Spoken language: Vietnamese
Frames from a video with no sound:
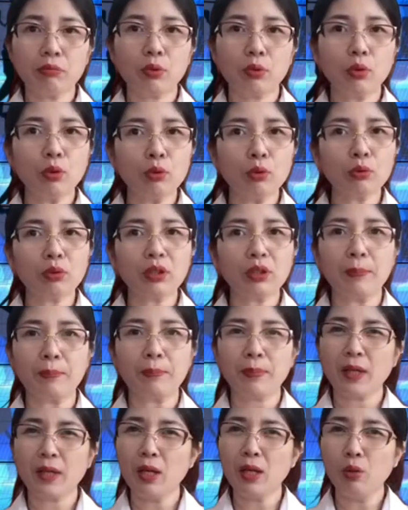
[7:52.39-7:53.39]
tụ tập
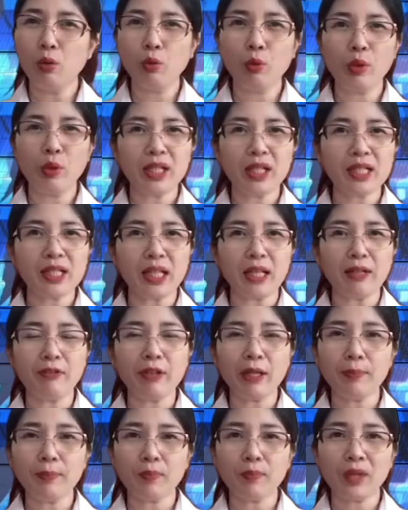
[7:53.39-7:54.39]
cầu nguyện trái
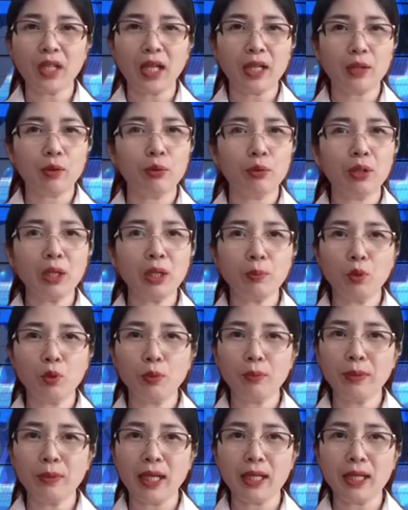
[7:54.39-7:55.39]
phép tại khu đất
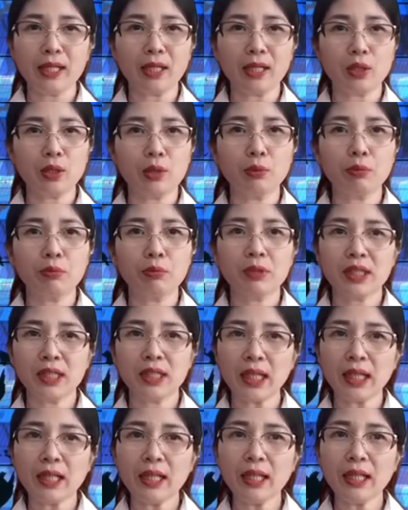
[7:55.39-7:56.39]
42 nhà Trung
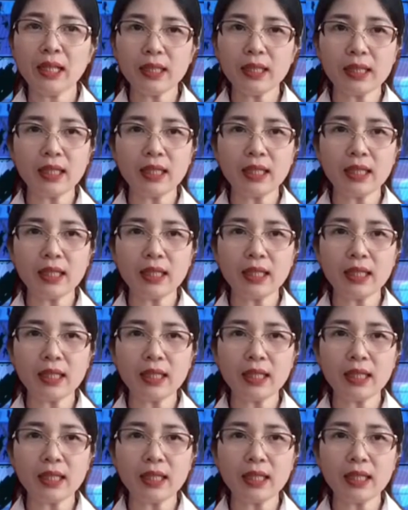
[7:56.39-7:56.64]
sẽ nghĩ